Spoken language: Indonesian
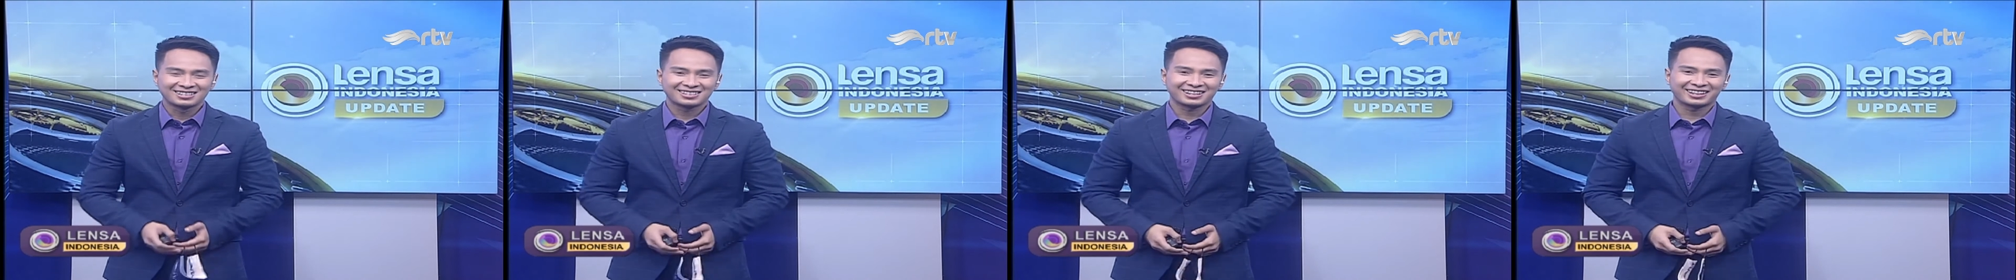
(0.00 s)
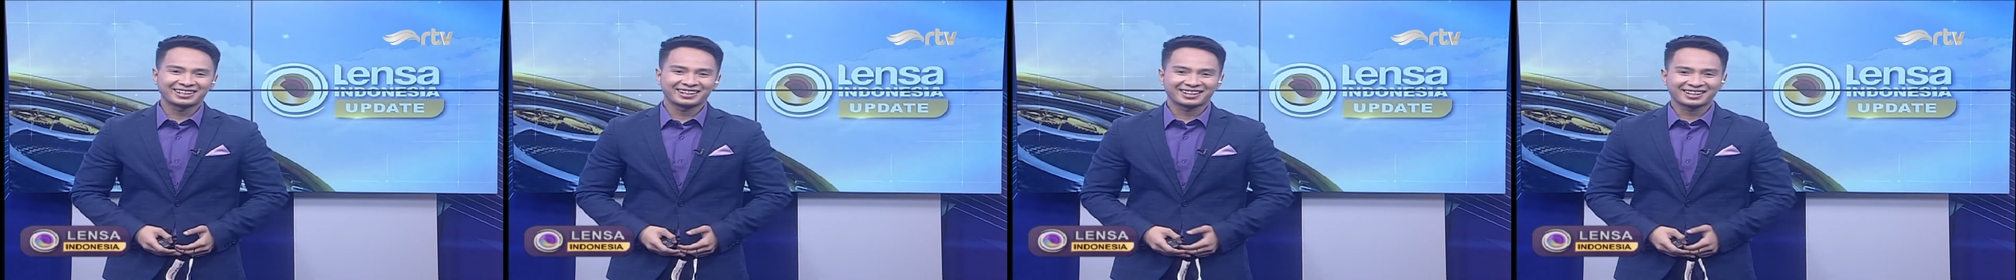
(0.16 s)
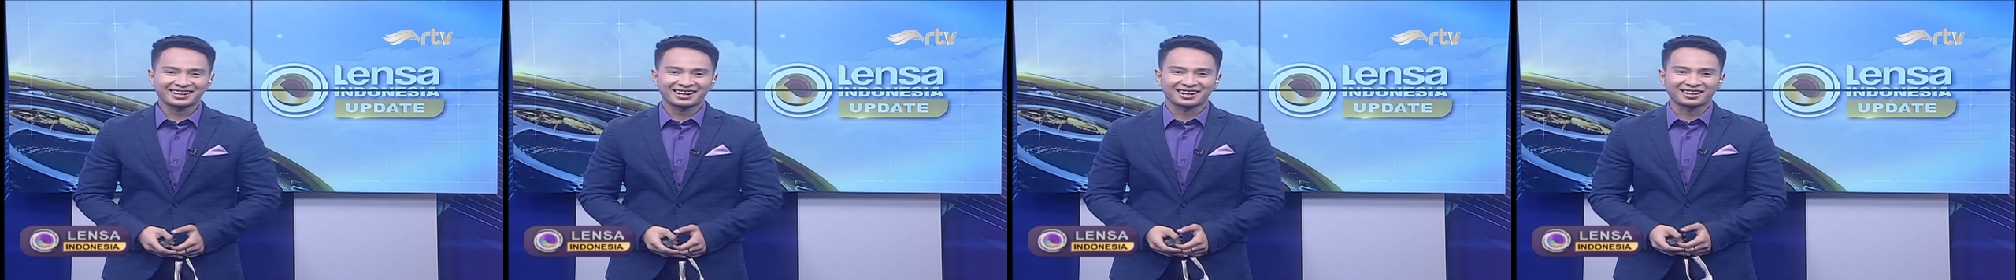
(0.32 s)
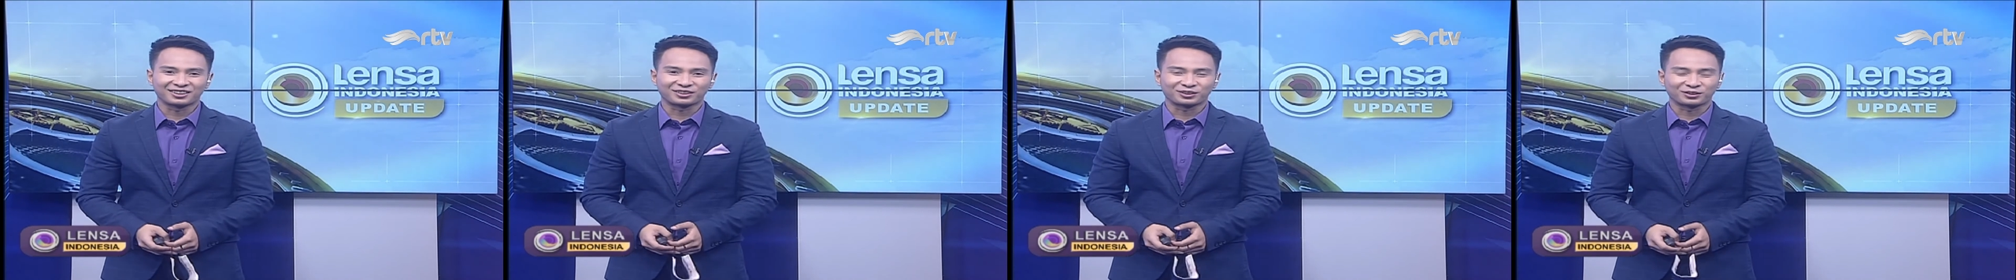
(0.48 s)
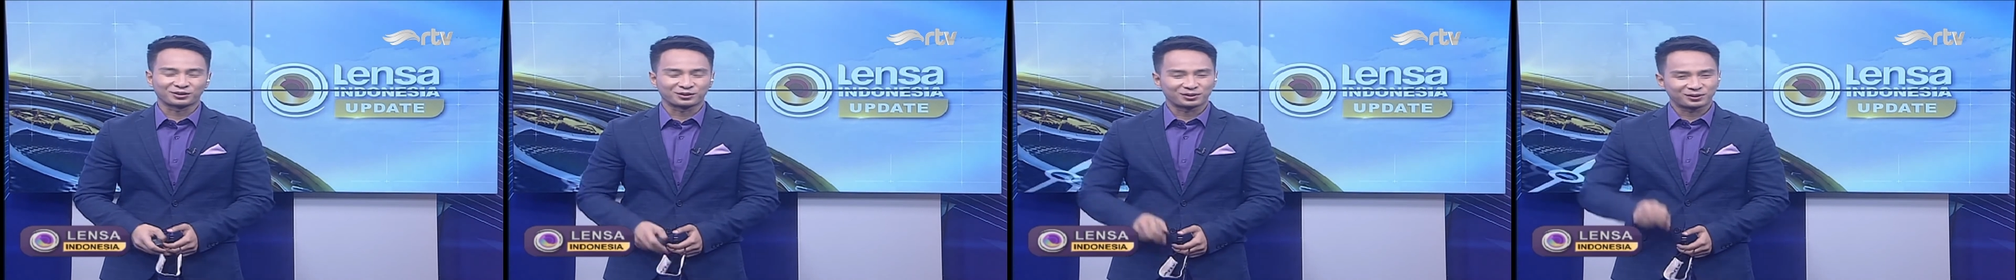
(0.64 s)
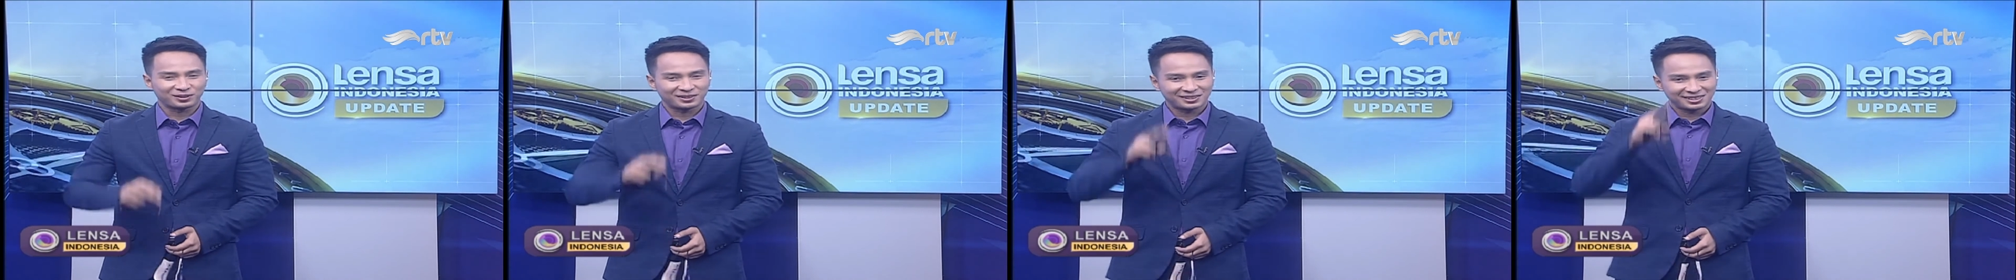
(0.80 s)
Saya Rian
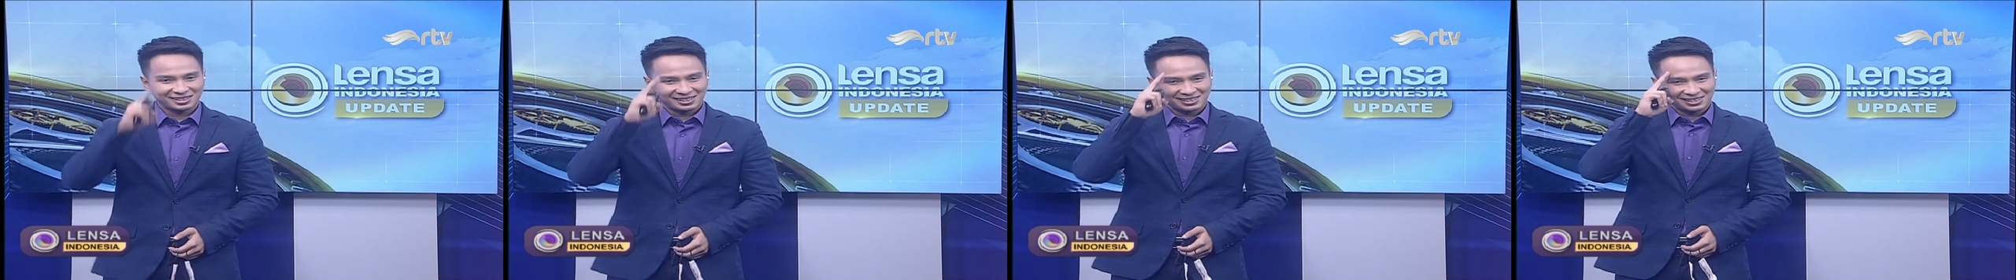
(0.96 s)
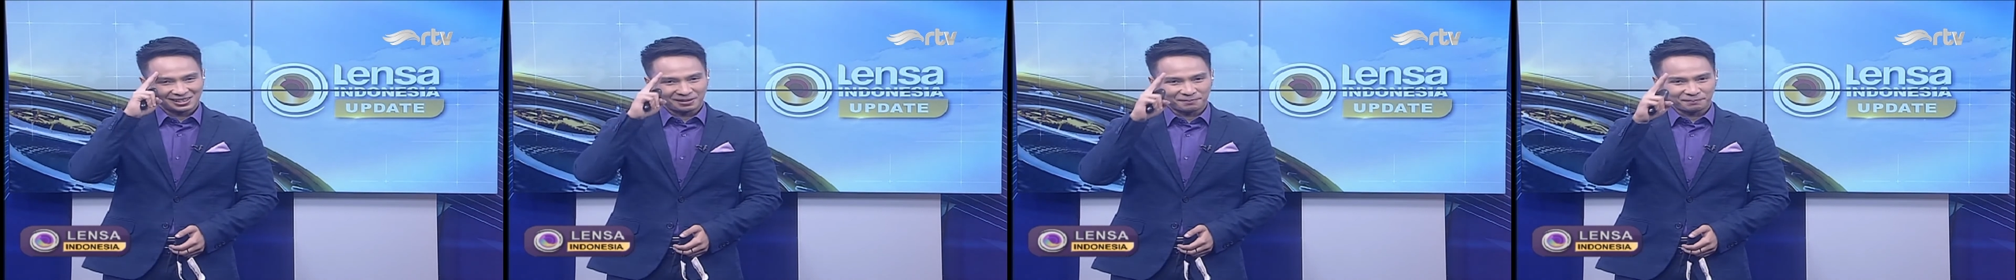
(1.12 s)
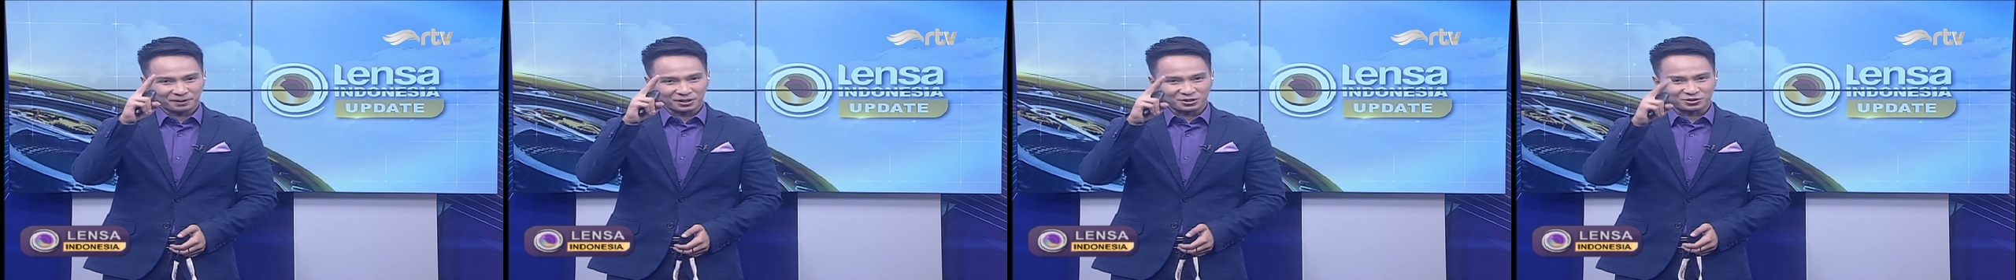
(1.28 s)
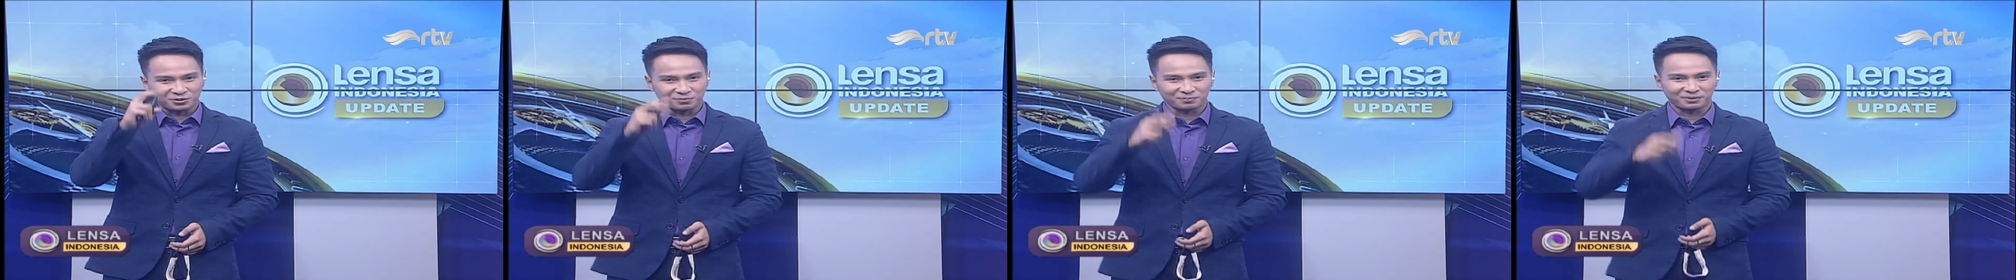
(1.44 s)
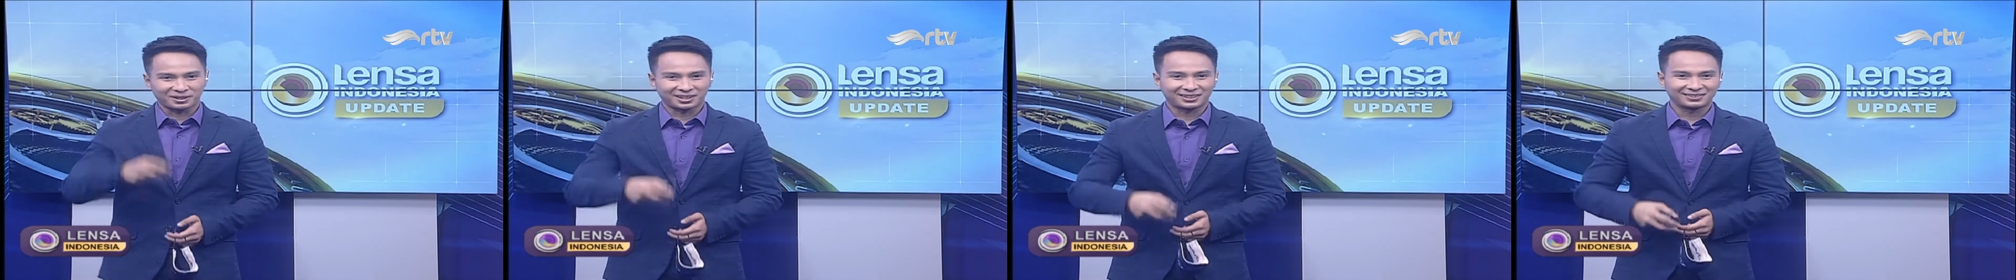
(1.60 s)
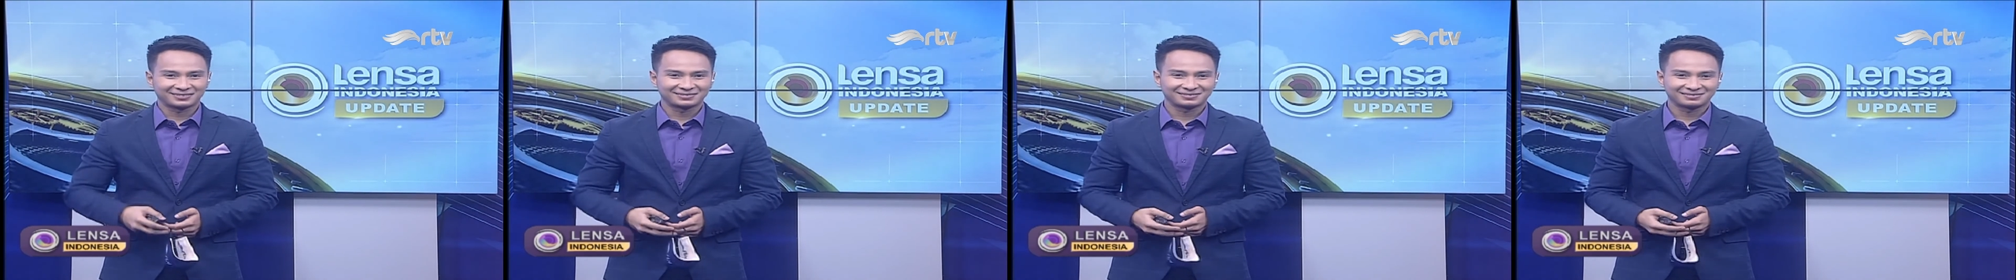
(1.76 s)
Antono, sampai
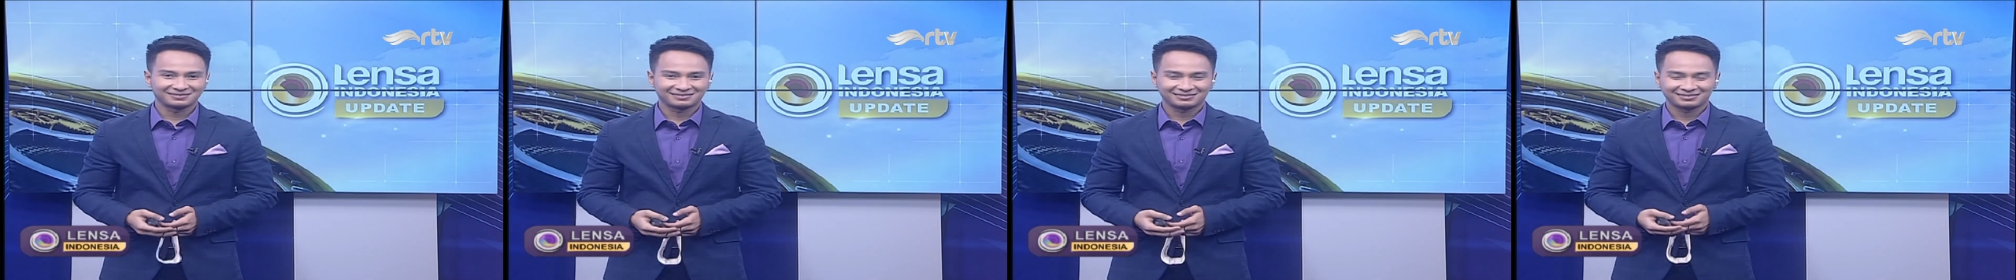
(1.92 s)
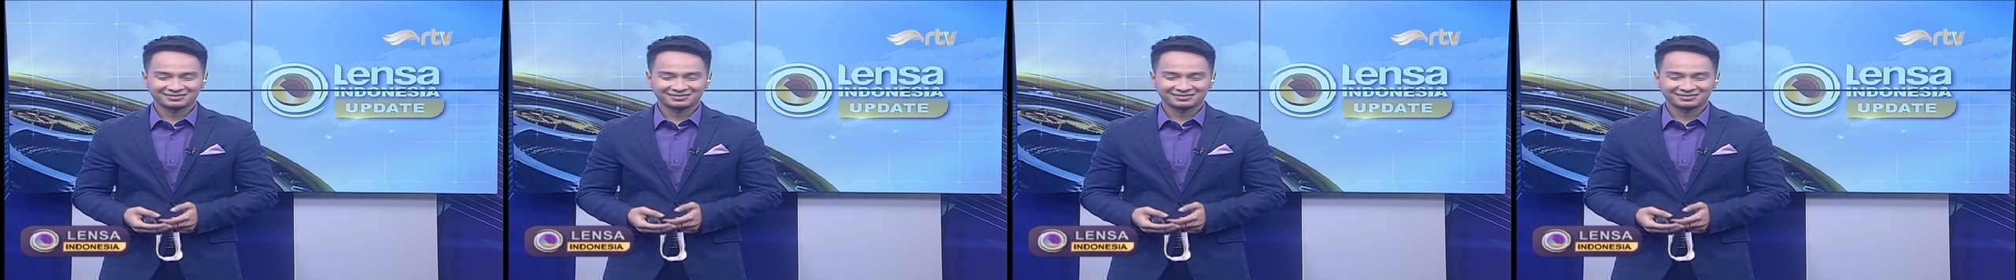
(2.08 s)
jumpa.